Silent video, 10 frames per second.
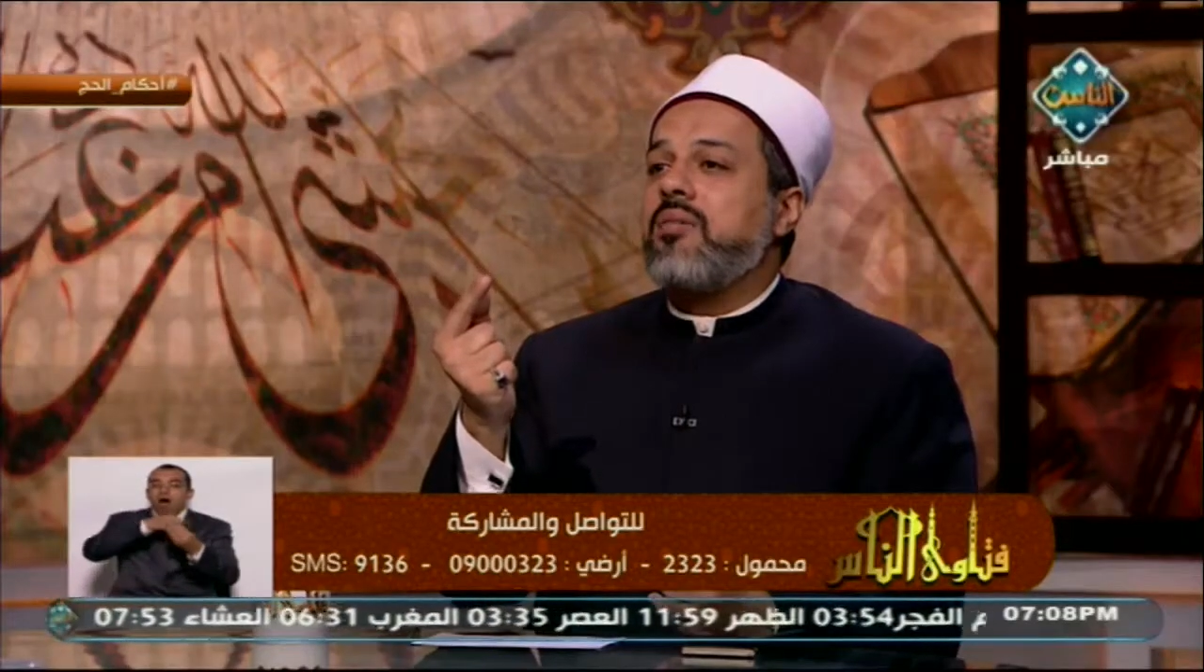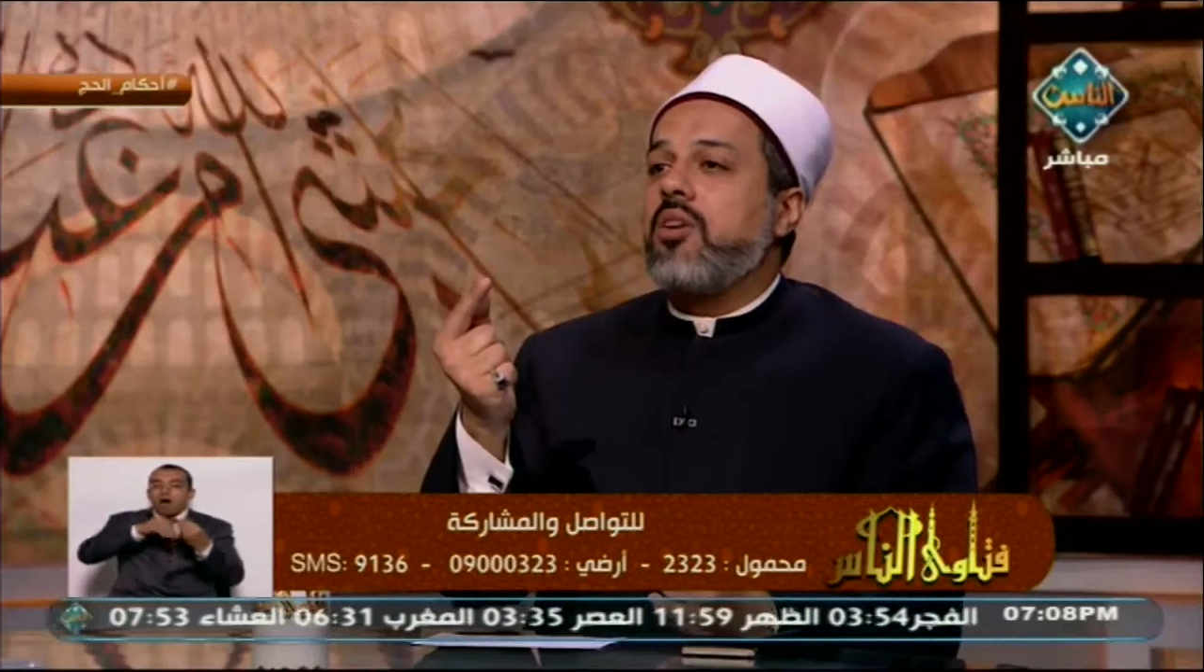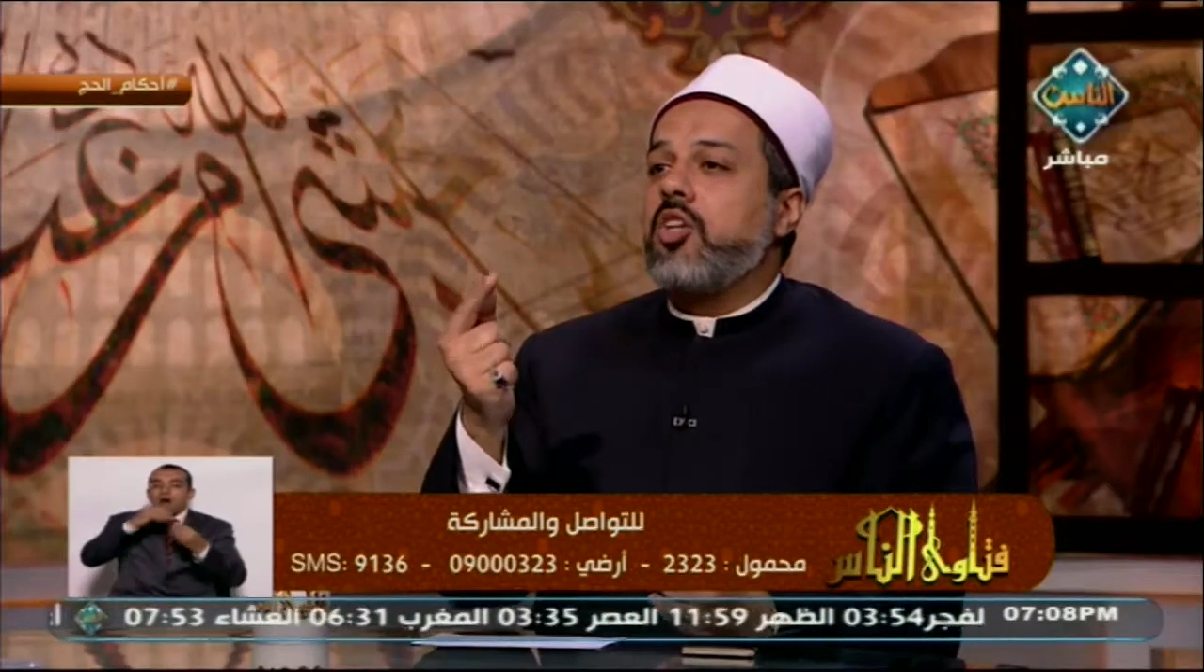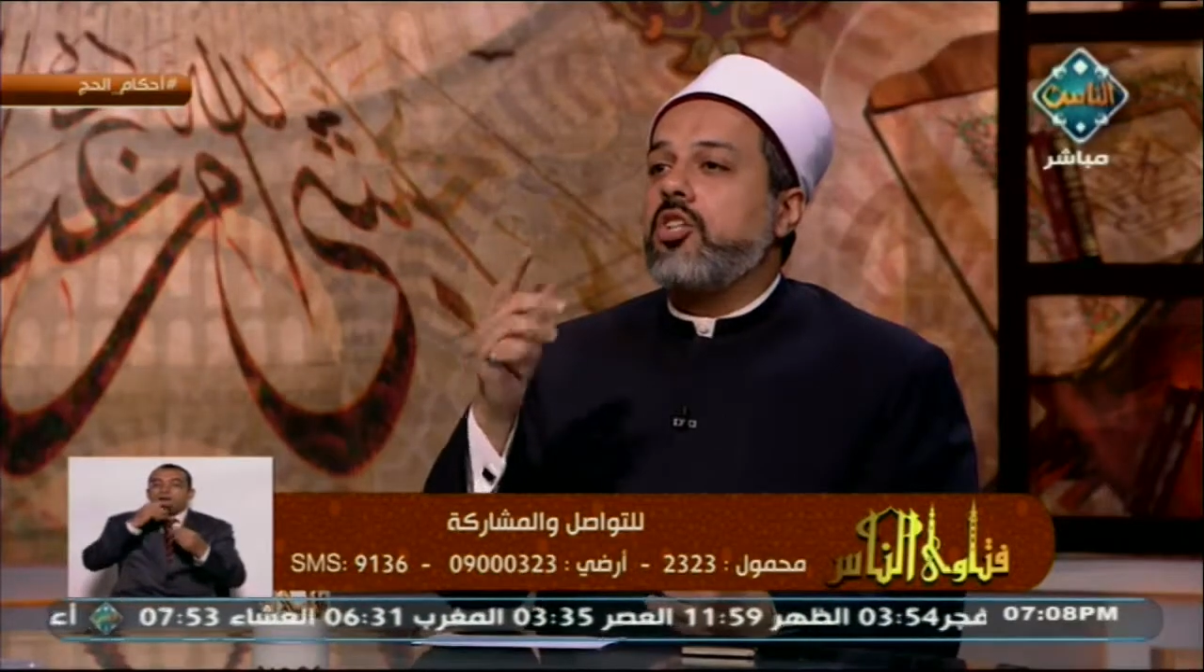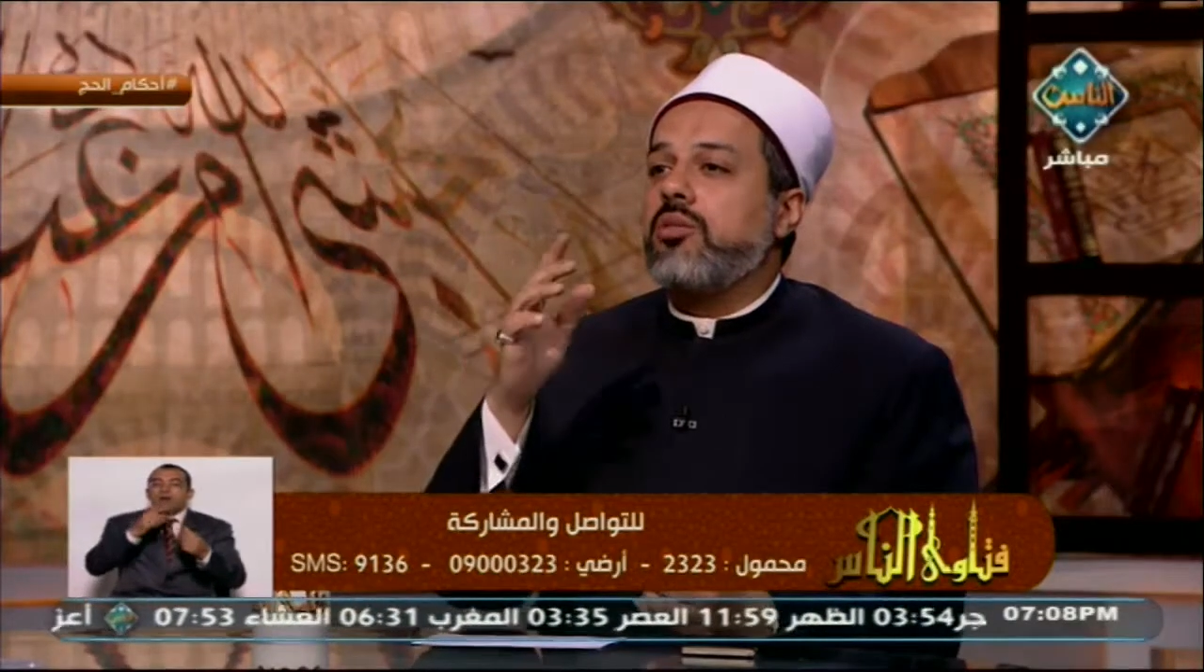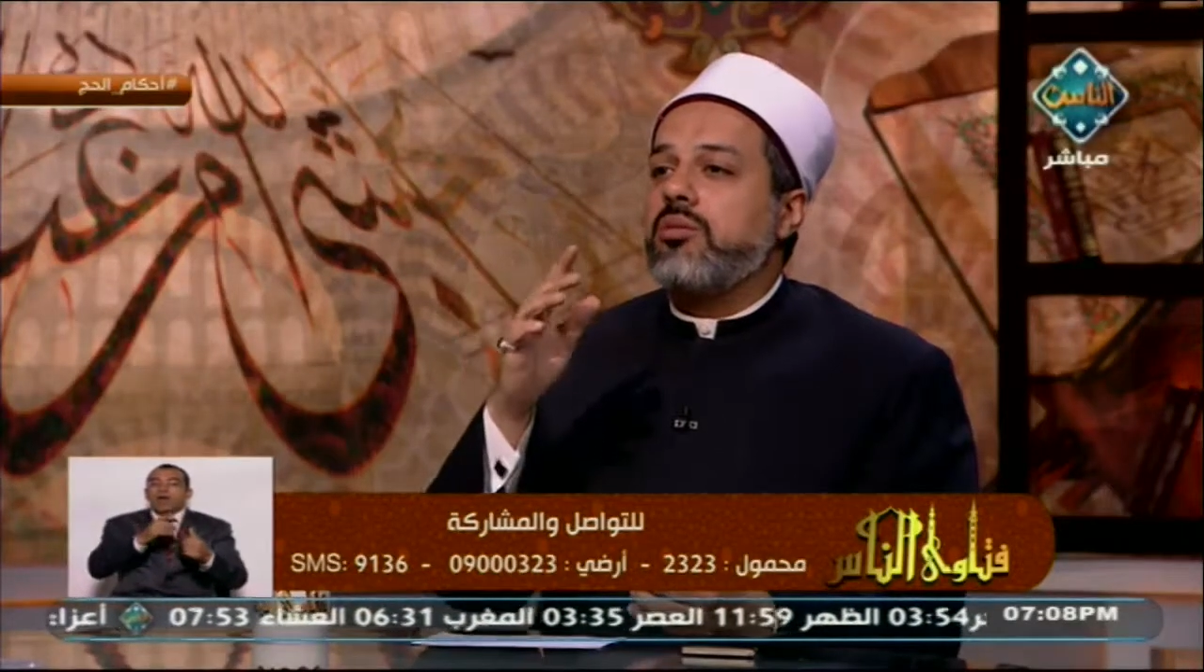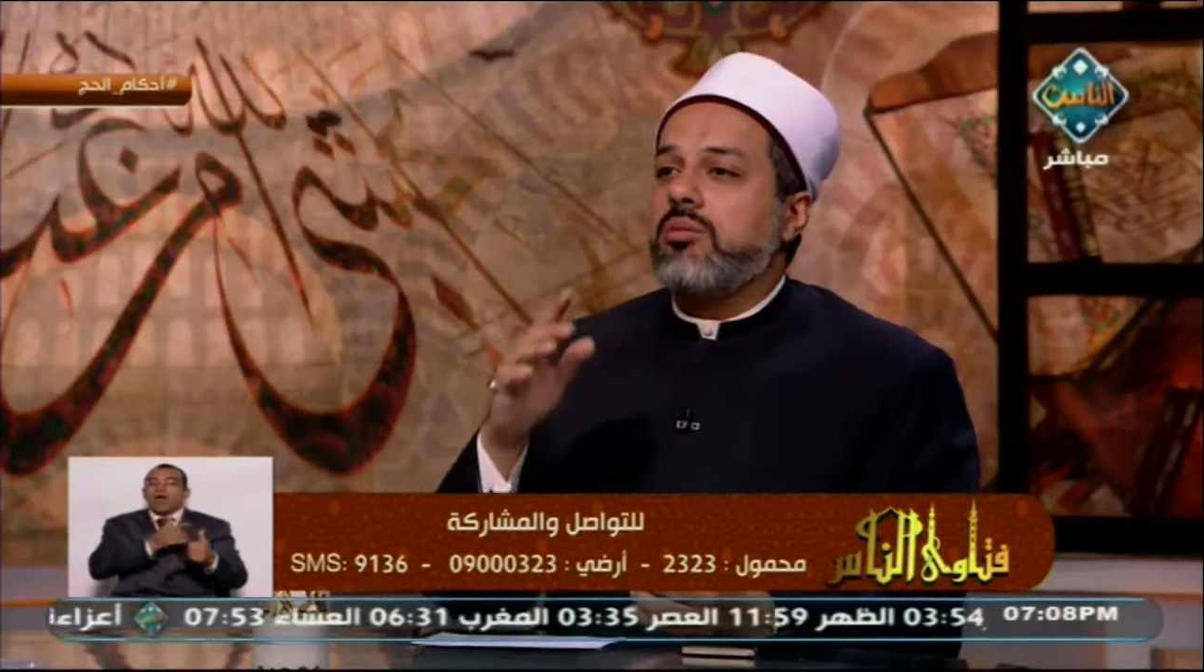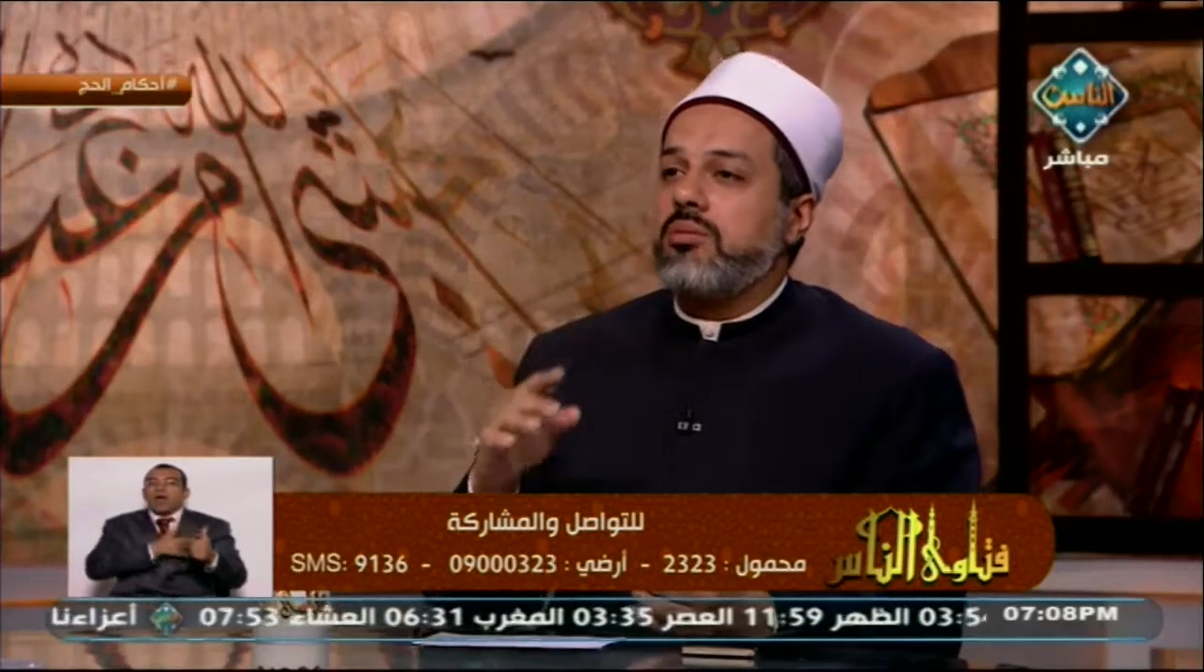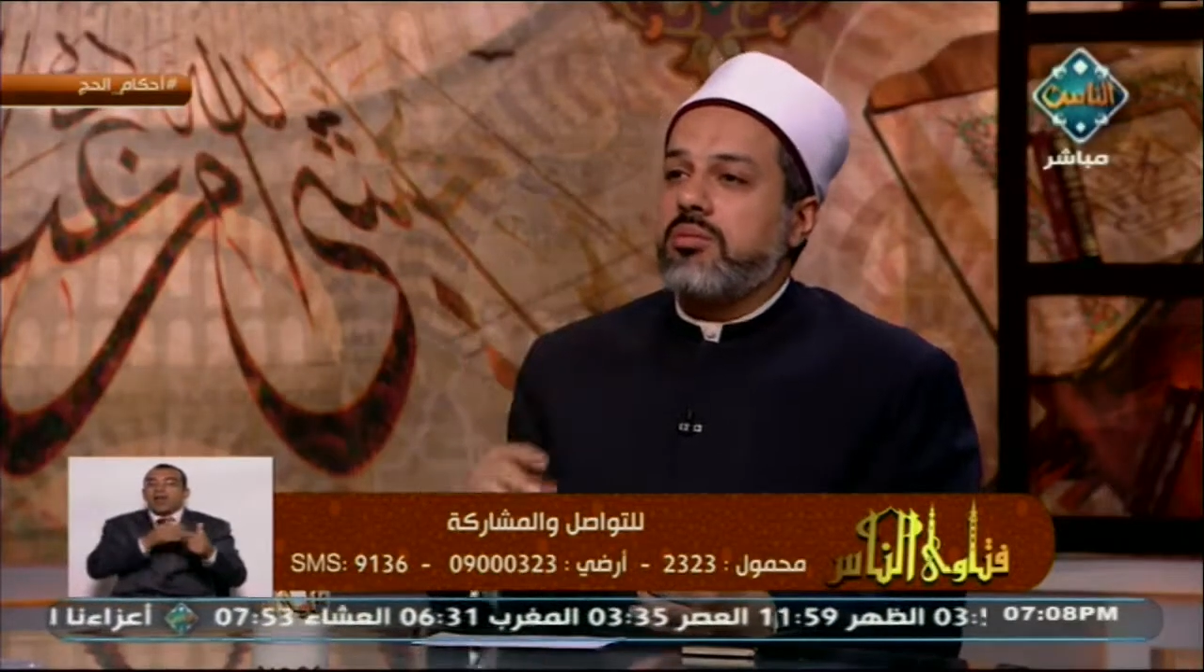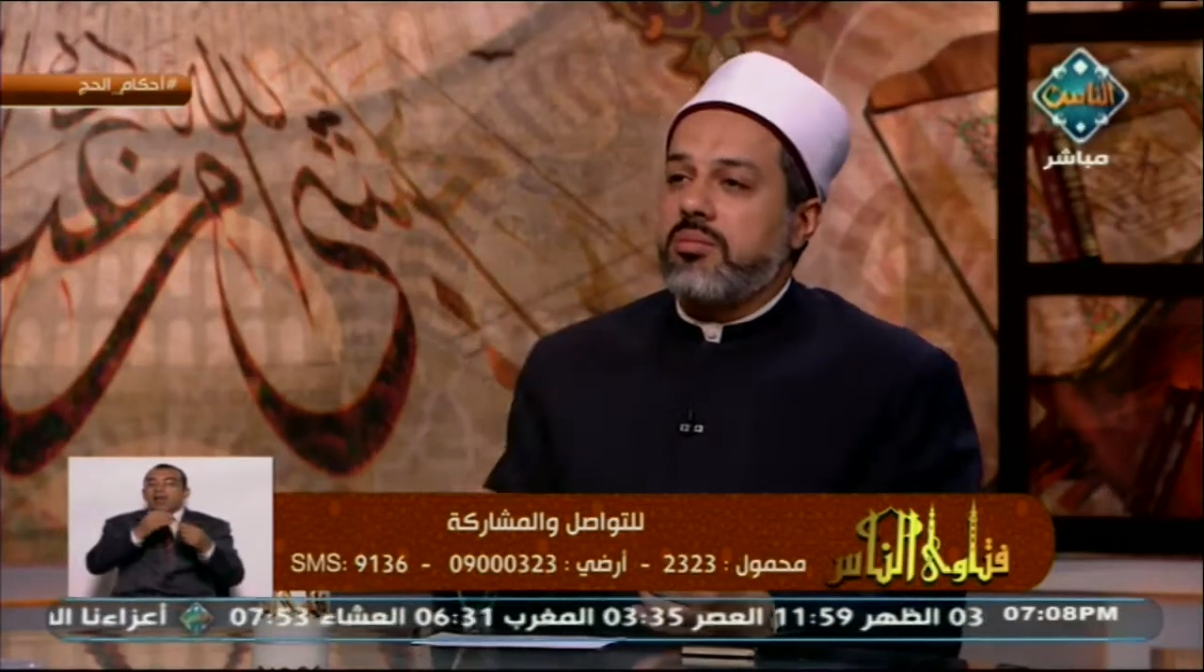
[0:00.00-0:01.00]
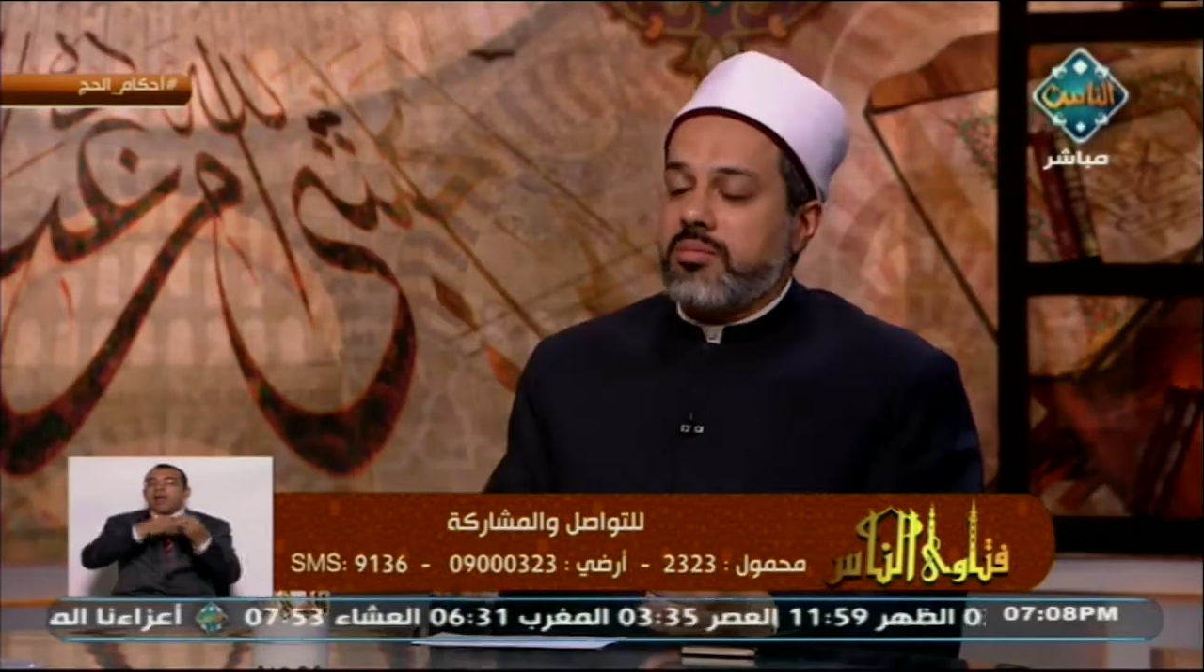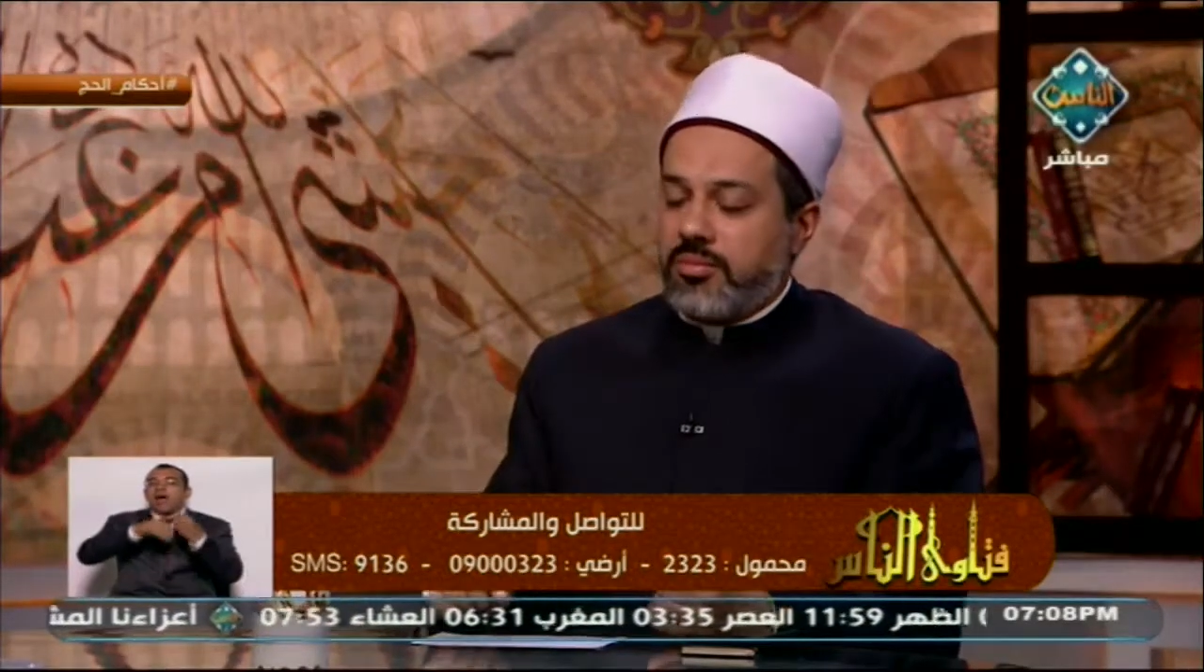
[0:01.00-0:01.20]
فقط نعم